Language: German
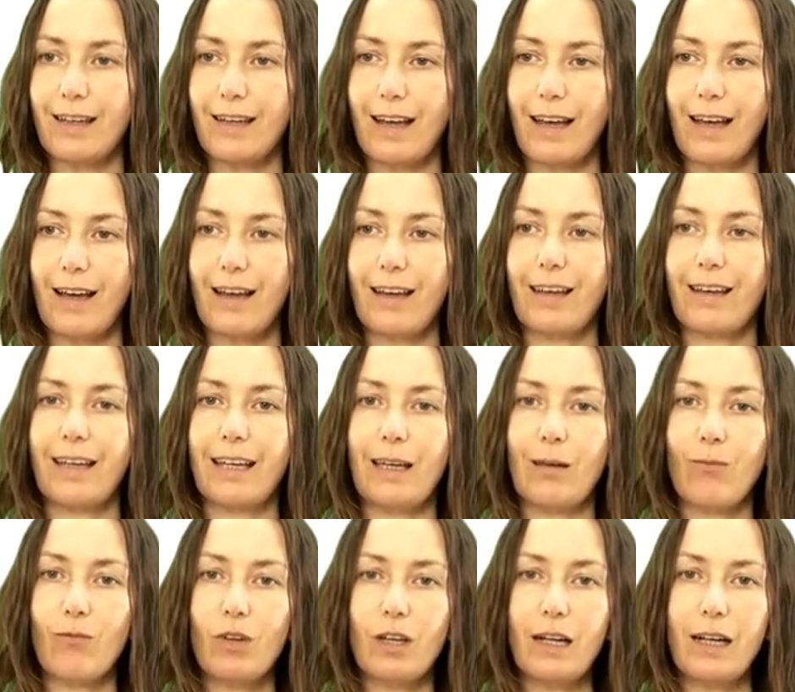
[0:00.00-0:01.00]
da
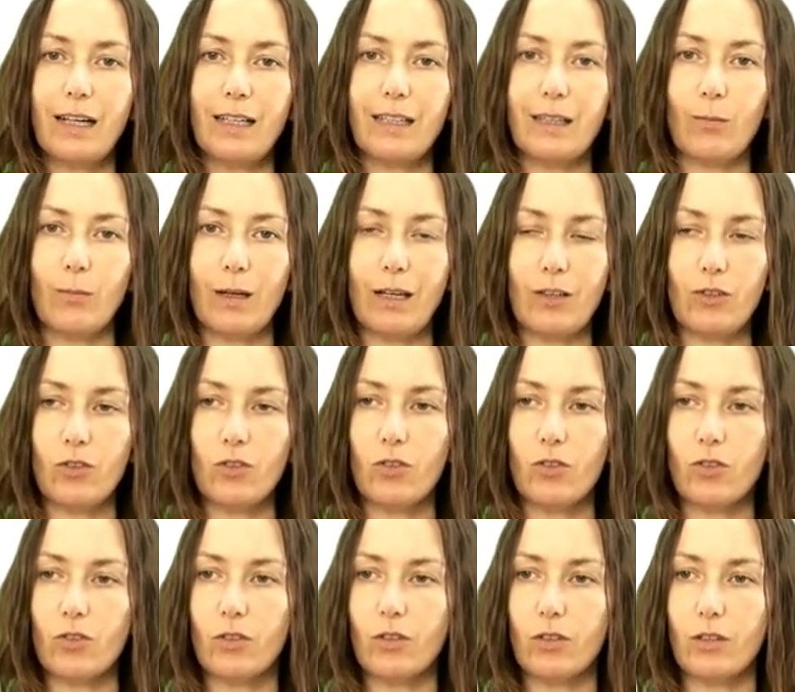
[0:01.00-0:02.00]
nehmen wir halt die
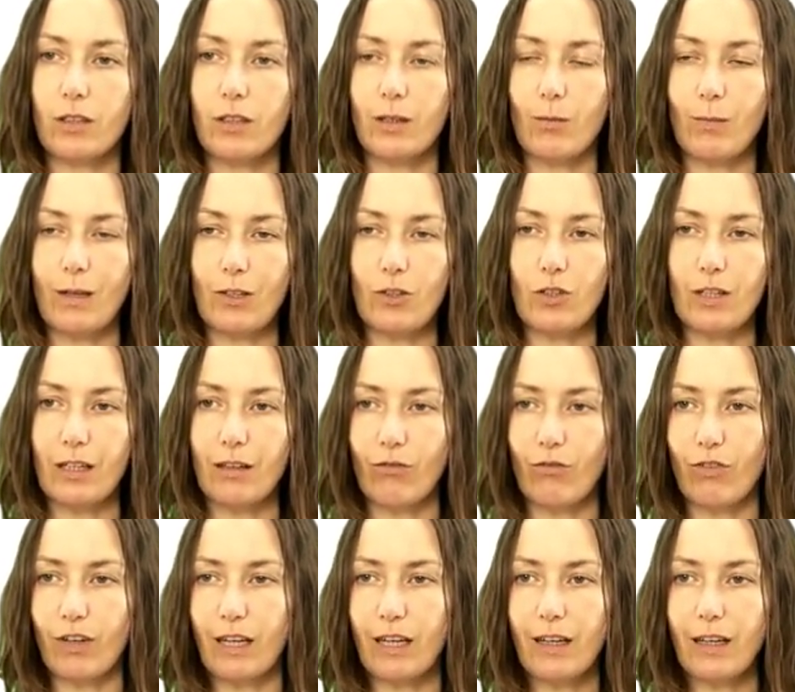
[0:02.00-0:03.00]
Menschen, die
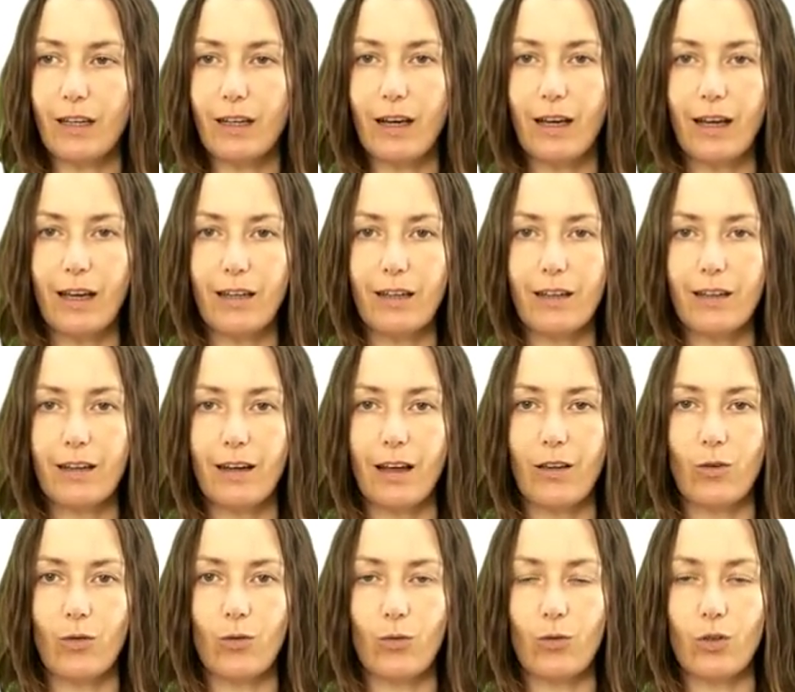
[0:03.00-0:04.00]
menschlichen Fähigkeiten,
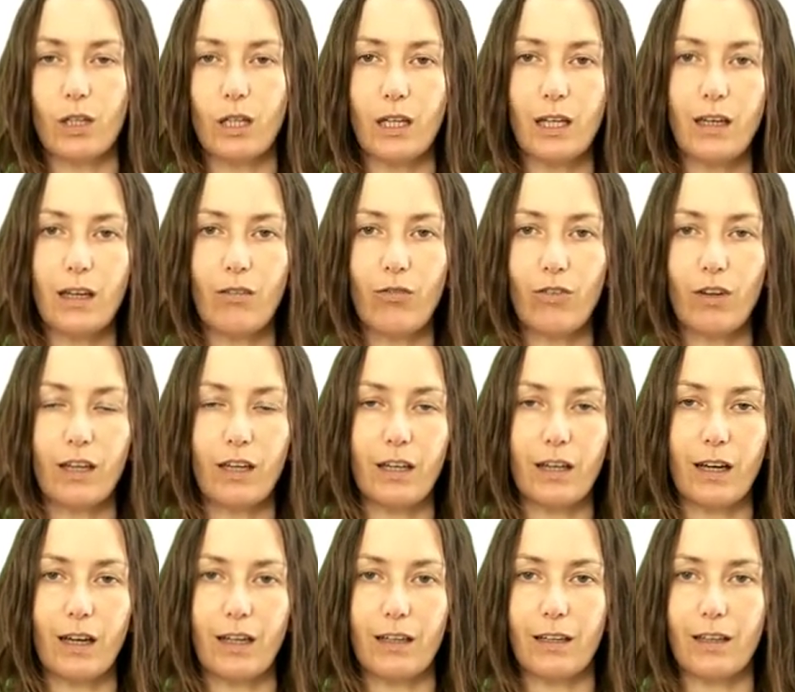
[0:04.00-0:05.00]
also die
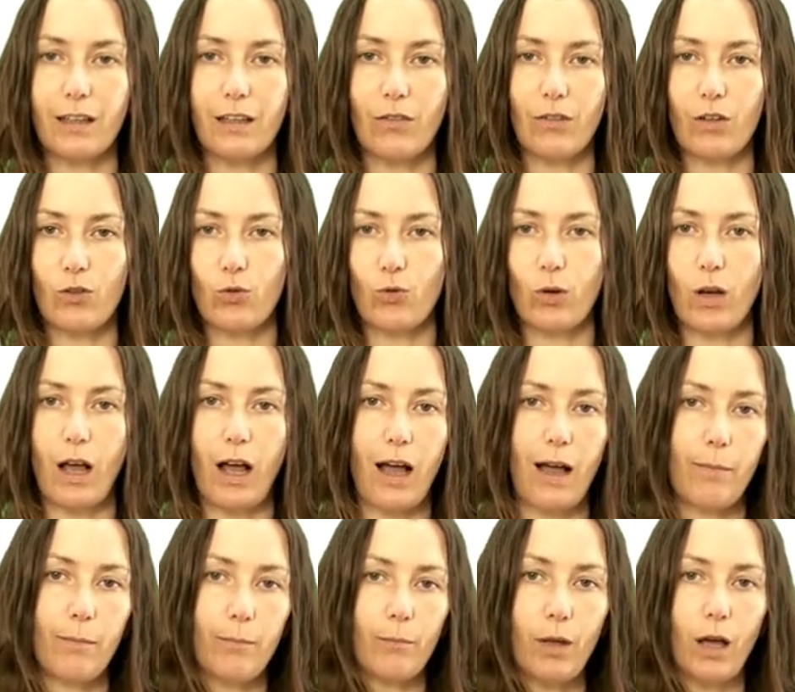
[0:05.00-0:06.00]
Fähigkeiten, die wir schon
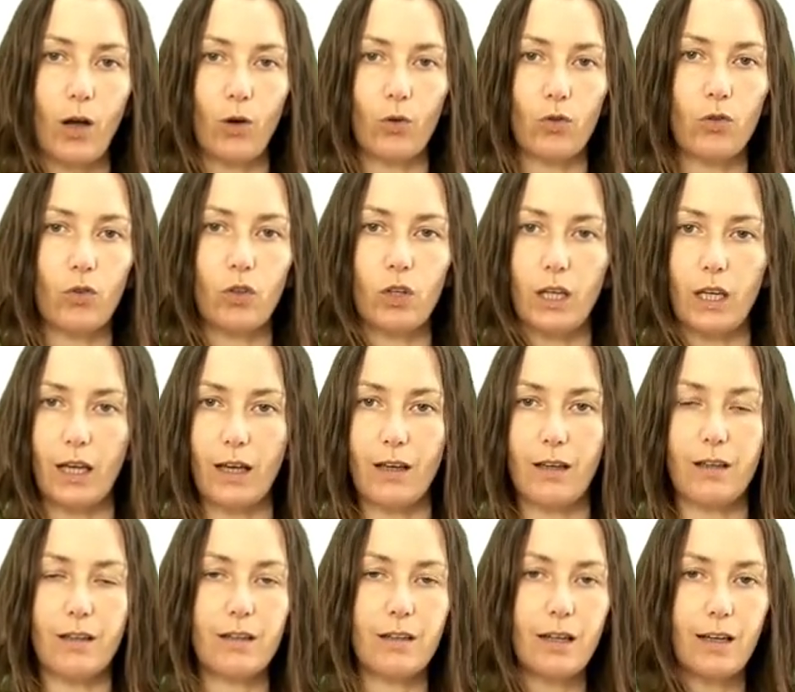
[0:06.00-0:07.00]
haben, aus
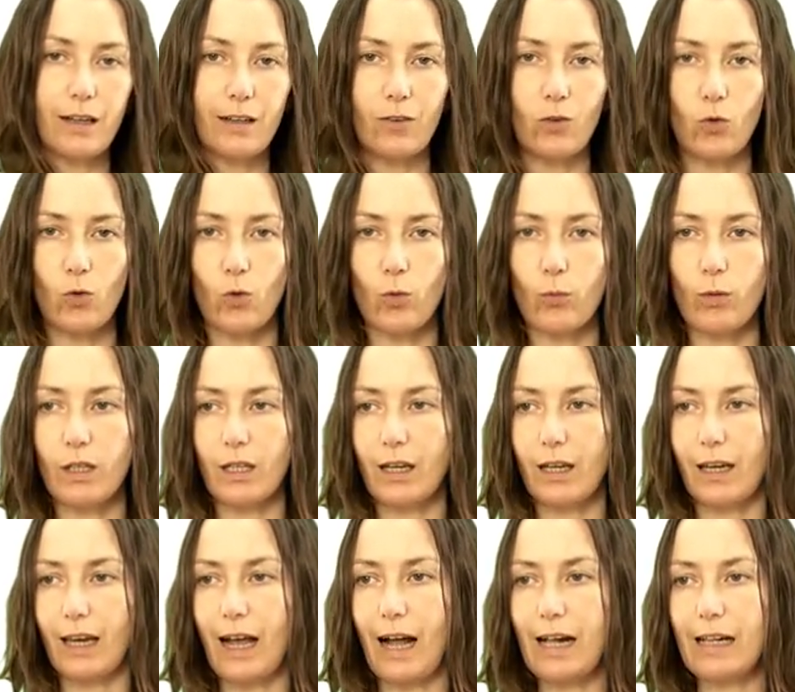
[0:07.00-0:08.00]
der Interaktion mit
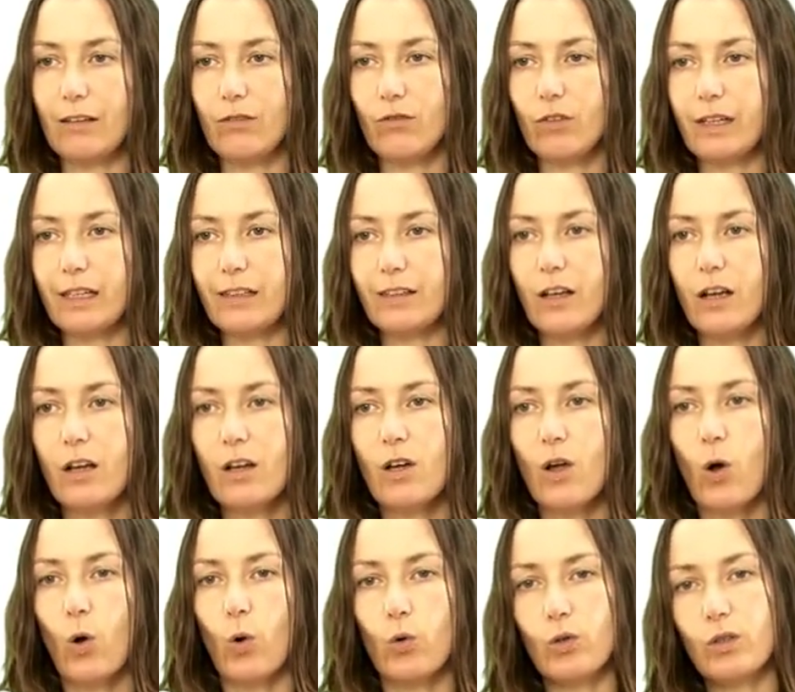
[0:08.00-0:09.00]
der realen Welt
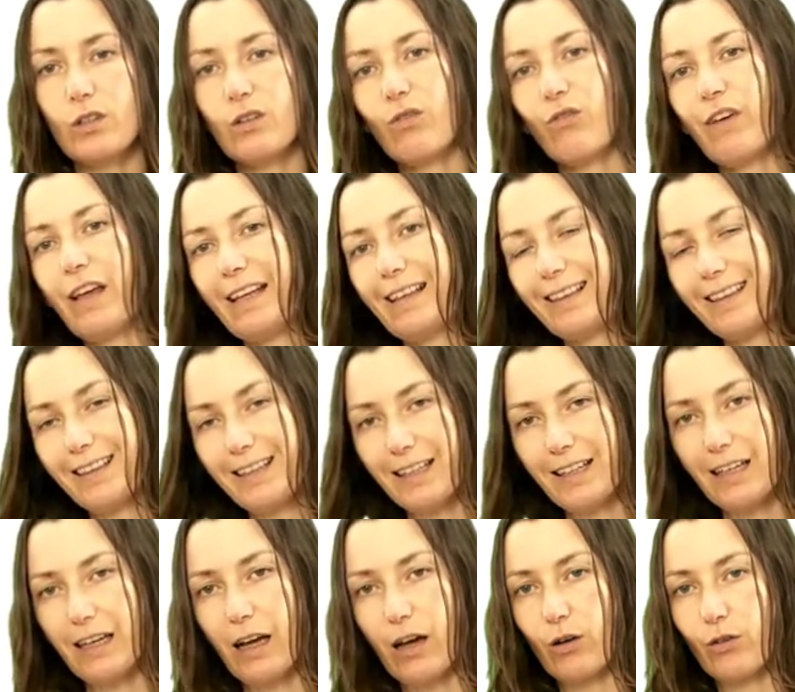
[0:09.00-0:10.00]
und
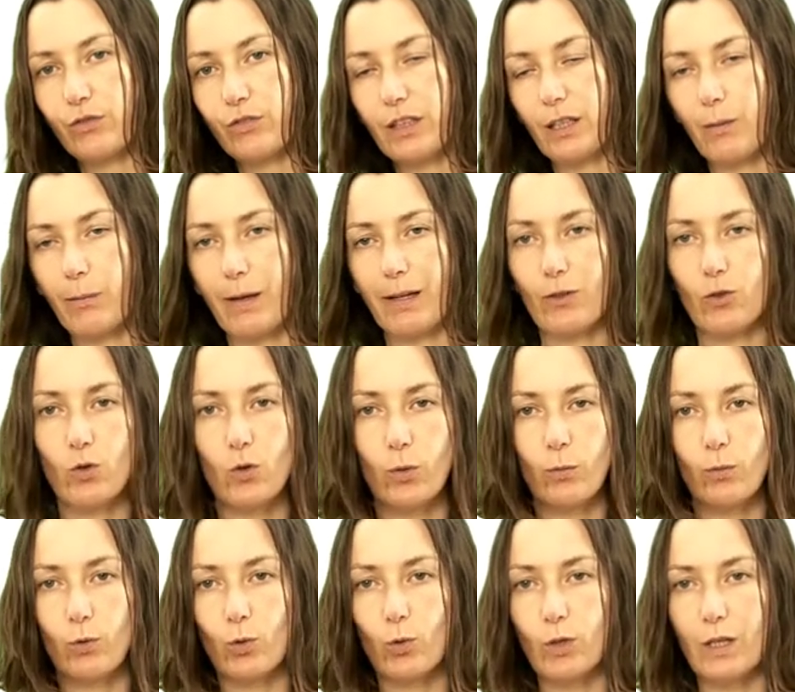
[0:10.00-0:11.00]
wenden die auf die
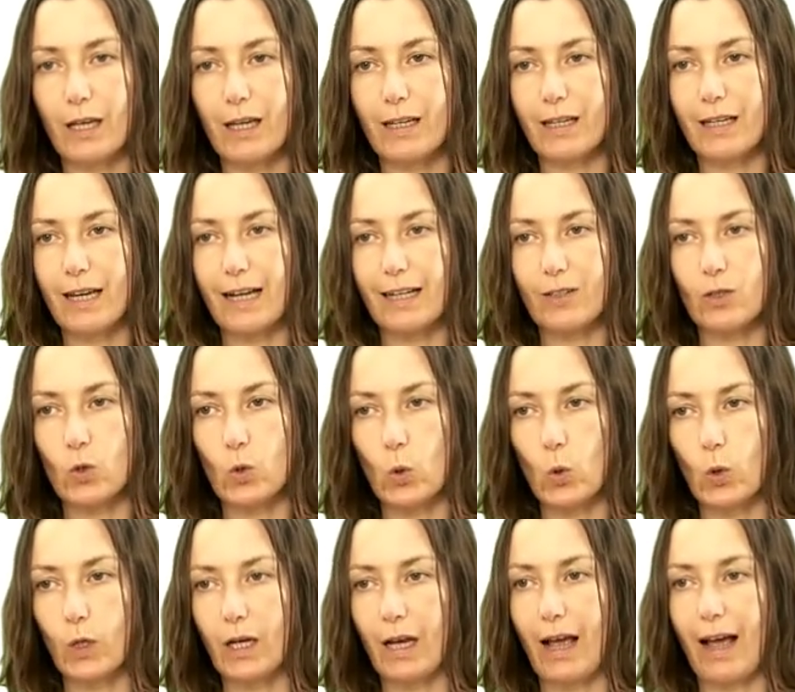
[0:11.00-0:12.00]

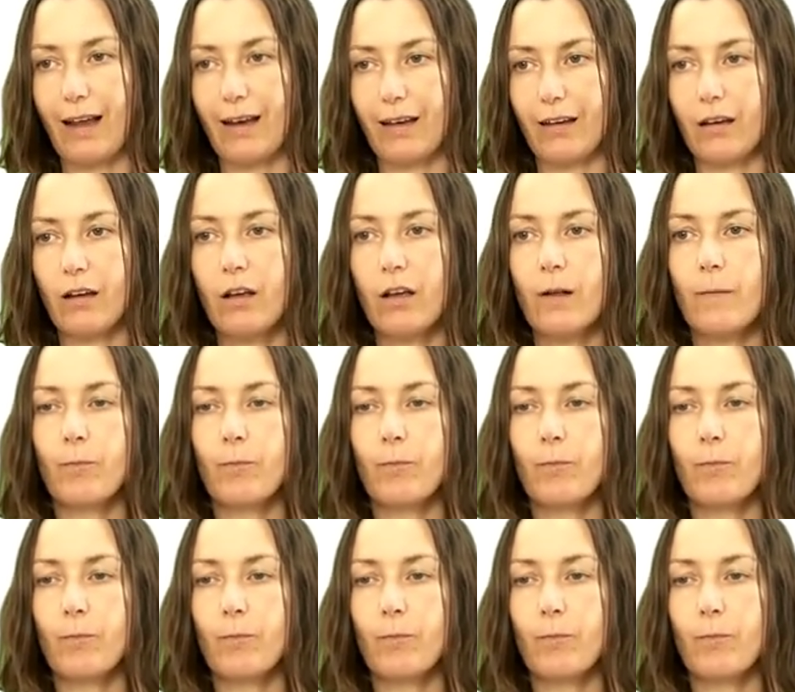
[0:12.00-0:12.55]
Mensch-Computer-Interaktion an.